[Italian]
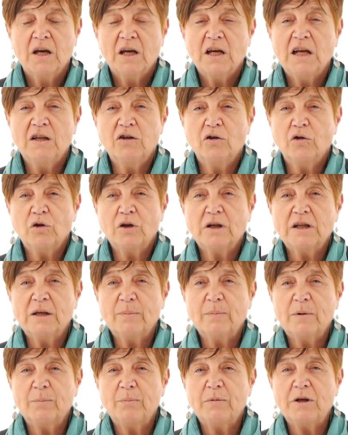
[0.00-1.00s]
Il dolore del
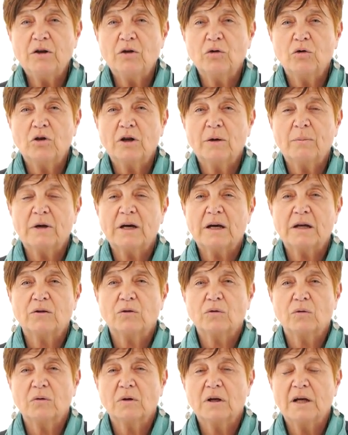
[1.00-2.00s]
bambino non
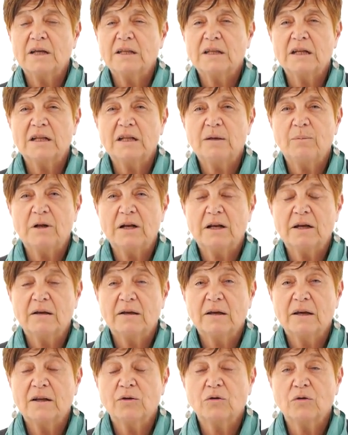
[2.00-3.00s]
amato è terribile,
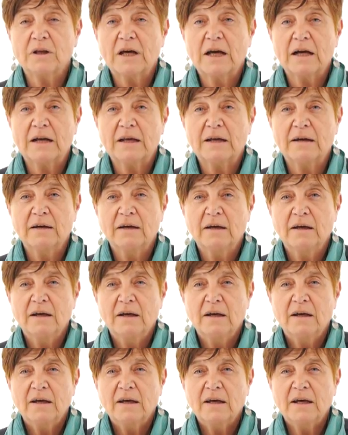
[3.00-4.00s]
è totale,
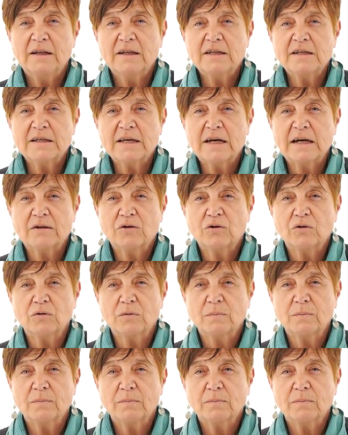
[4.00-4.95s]
ed è stato